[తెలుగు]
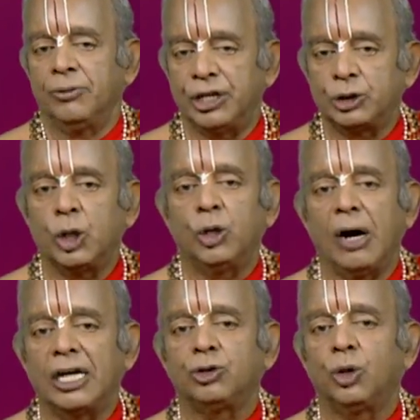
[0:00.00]
యతో
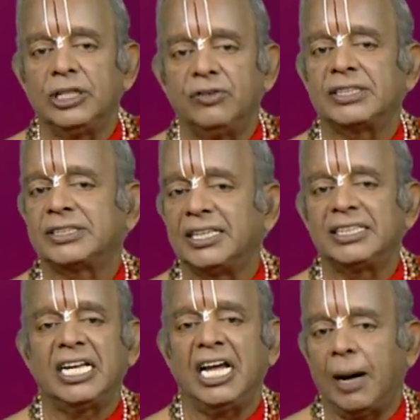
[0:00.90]
వాచో
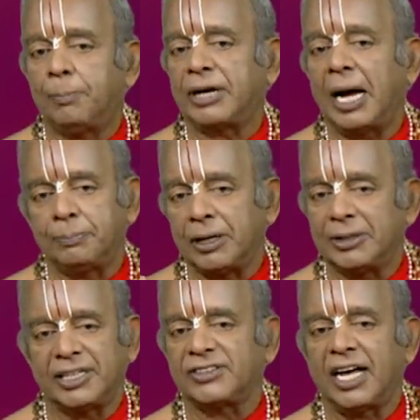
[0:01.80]
నివర్తంతే అప్రాప్య
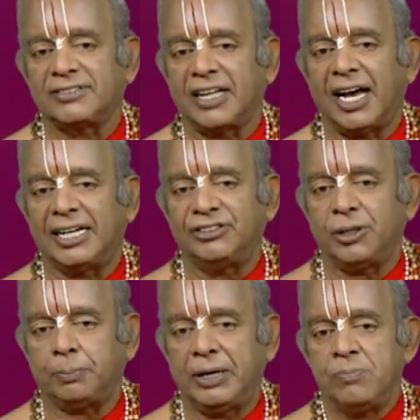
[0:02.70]
మనసాసహ అని
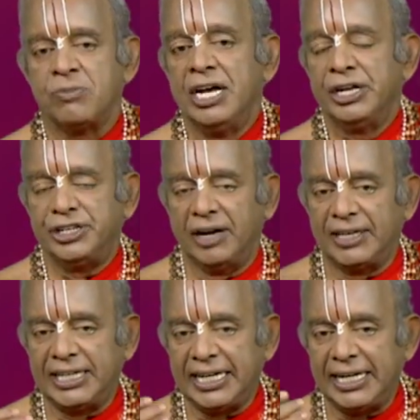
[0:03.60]
చెప్పి
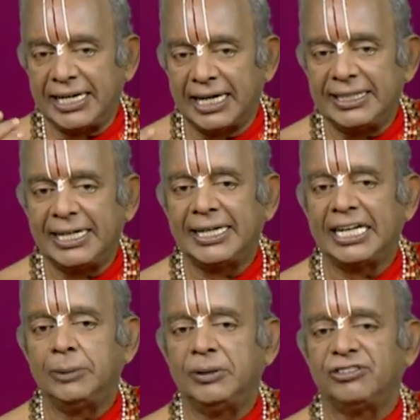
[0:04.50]
ఎవరికి కంటికి
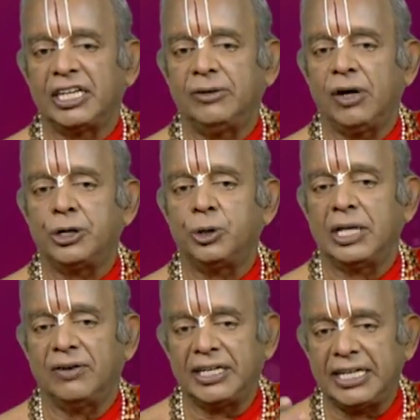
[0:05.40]
కనిపించనివాడు
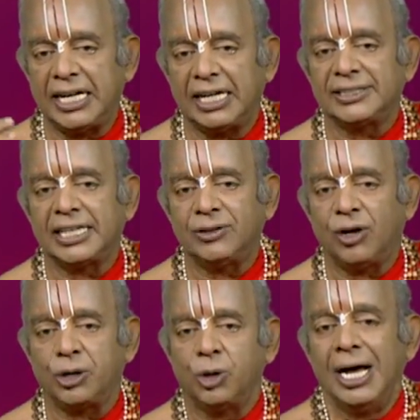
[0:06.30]
ఎవరికి
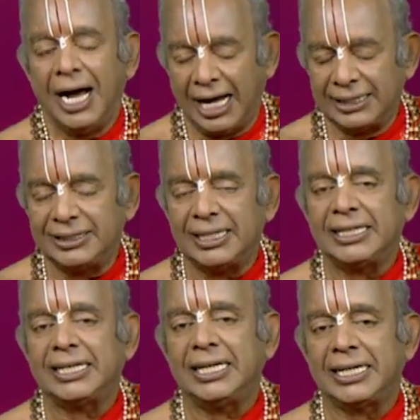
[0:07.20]
అందనివాడు
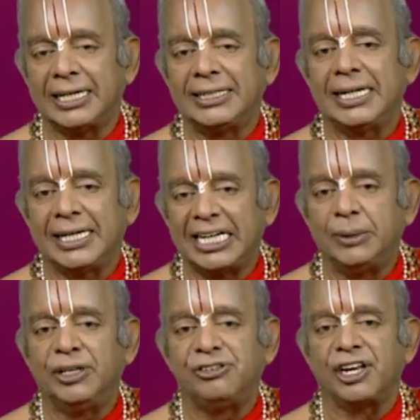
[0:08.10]
అందరికీ కంటికి
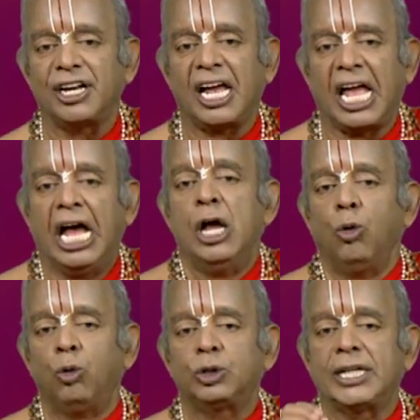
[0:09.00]
కనిపించేలాగా
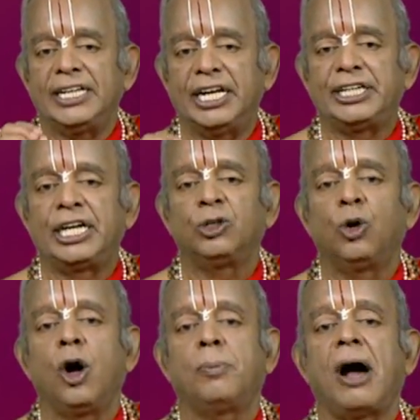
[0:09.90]
ఊత ఏనన్
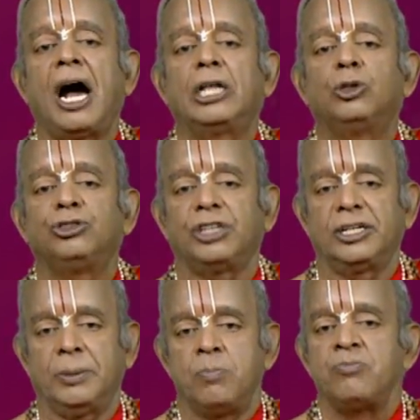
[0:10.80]

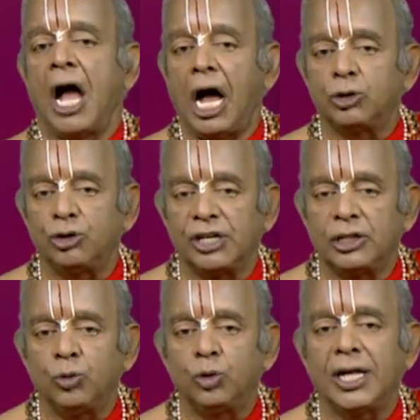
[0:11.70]
గోపాదృశన్
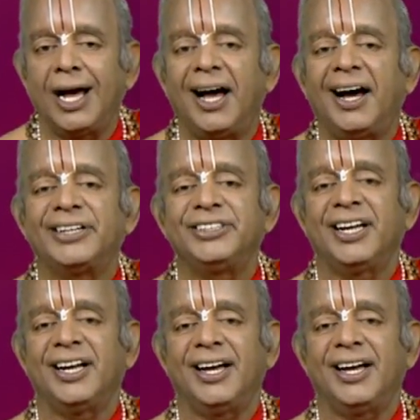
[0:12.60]
అదృశన్ ఉదాహార్య